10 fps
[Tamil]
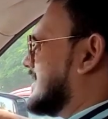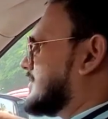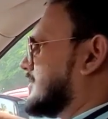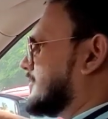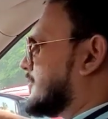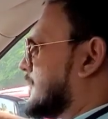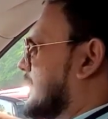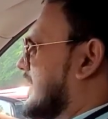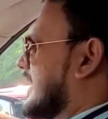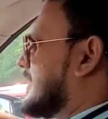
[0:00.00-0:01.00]
லென்த் வந்து ஃபோர்
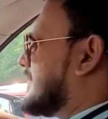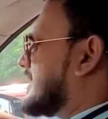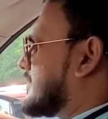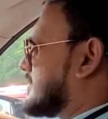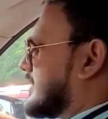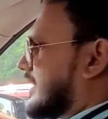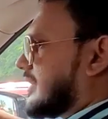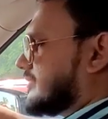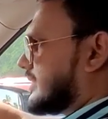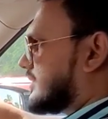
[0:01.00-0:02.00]
பாயிண்ட் நைன் மீட்டர்
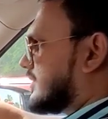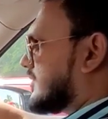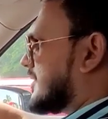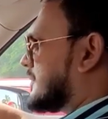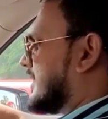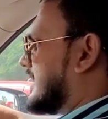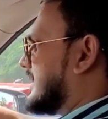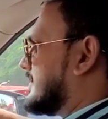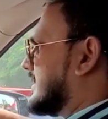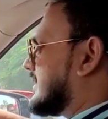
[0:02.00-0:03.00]
கொடுத்துருக்காங்க வித் வந்து ஒன் பாயிண்ட்
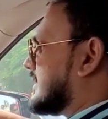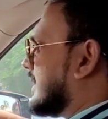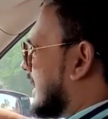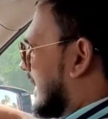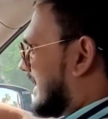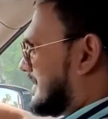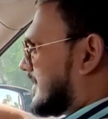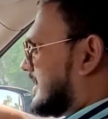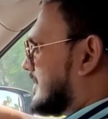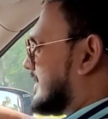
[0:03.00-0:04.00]
நைன் மீட்டர்
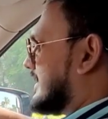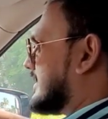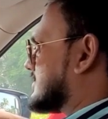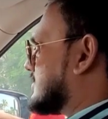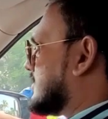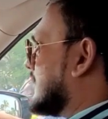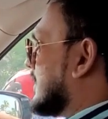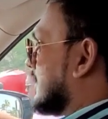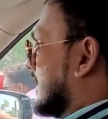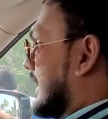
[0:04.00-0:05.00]
ஹைட்டும் அதே மாதிரி தான் ஸோ
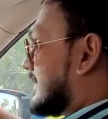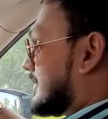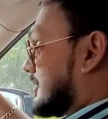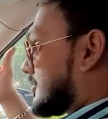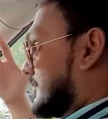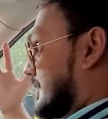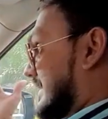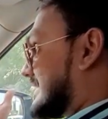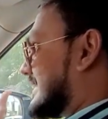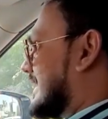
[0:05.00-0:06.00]
எல்லாமே வந்து கொஞ்சம்
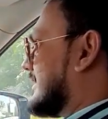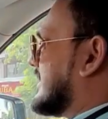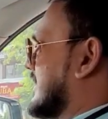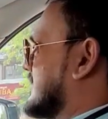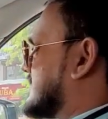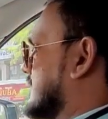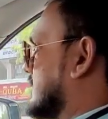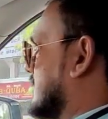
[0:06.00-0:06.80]
பெருசான டைமென்ஷன்